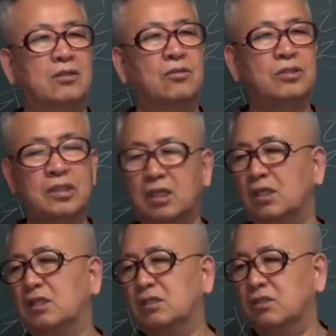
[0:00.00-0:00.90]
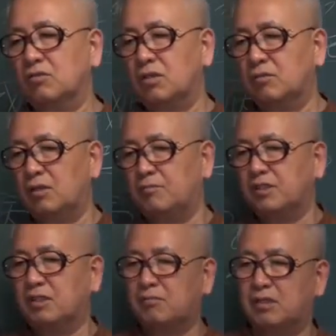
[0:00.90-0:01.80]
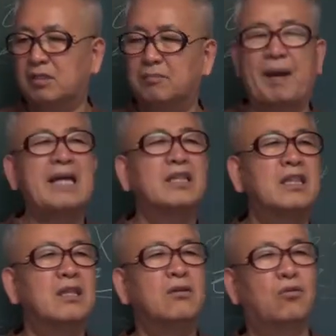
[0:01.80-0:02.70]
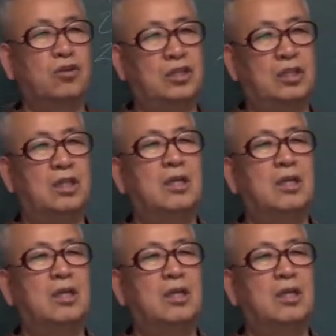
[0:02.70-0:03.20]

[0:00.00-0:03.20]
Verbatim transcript: 또 설화를 응용합니다만은 반고는